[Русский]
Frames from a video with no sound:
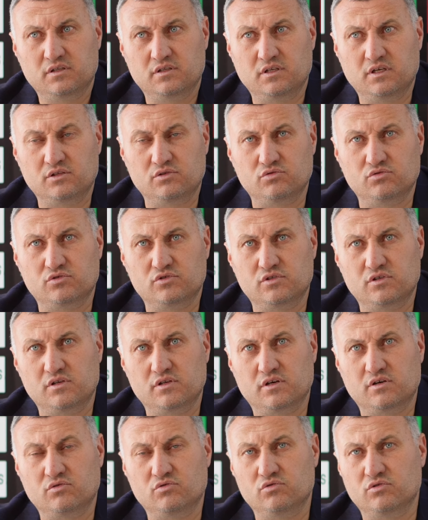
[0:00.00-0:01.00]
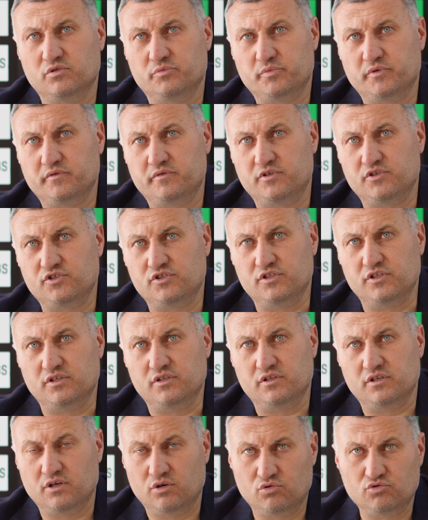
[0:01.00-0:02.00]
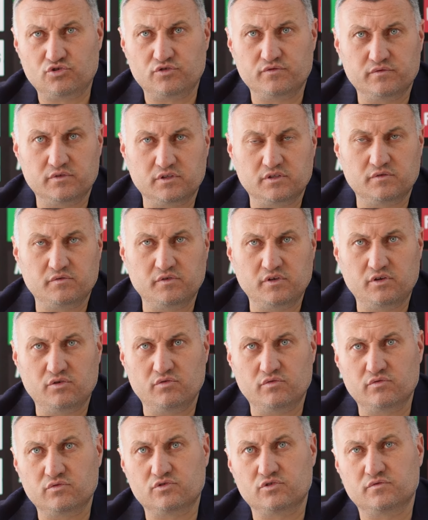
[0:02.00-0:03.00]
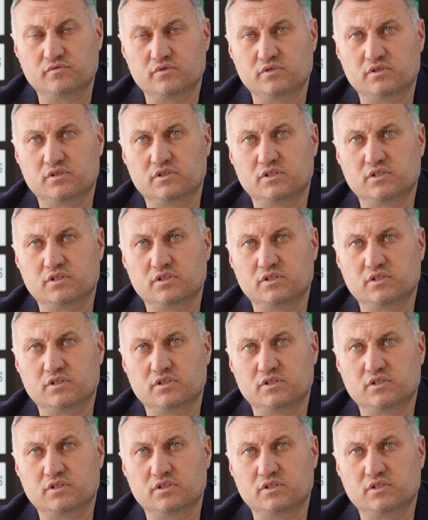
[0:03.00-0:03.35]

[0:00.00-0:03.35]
да, то есть или какое-то повреждение. Я очень в это верю и очень в это